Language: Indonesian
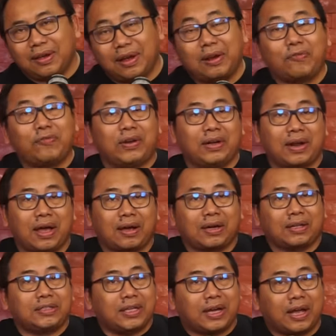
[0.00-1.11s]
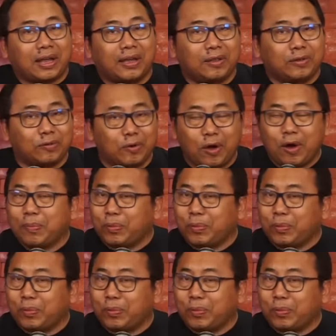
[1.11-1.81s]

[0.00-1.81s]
ada fitnah keji kayak gitu,